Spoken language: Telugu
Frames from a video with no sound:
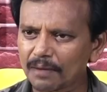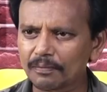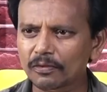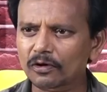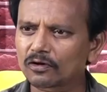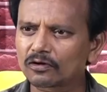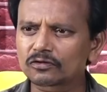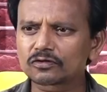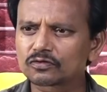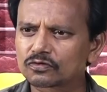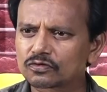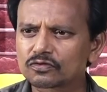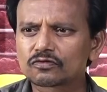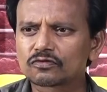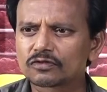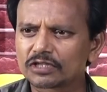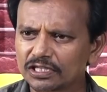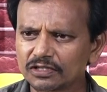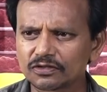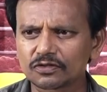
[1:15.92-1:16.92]
పేపర్ లో
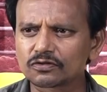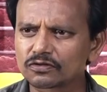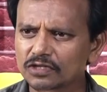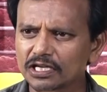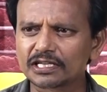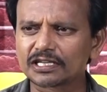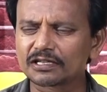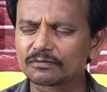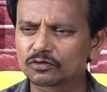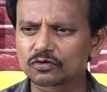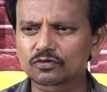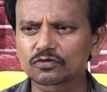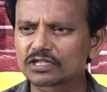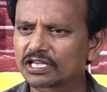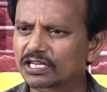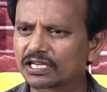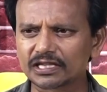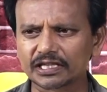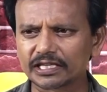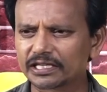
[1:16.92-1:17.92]
చూసుకుంటే న్యూస్ ఐటమ్
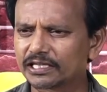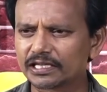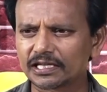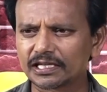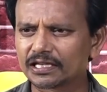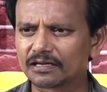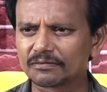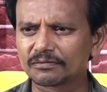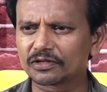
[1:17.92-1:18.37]
చూస్తే కానీ తెలియలేదా